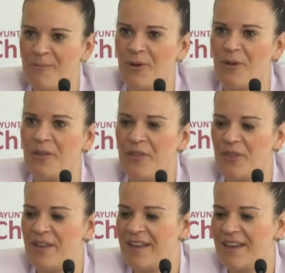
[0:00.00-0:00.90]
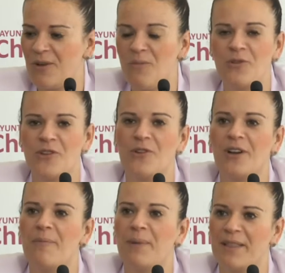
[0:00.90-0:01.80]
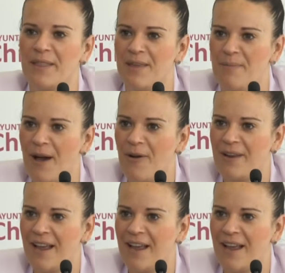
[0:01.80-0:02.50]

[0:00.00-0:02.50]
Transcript: Puedo decir que los músicos que han participado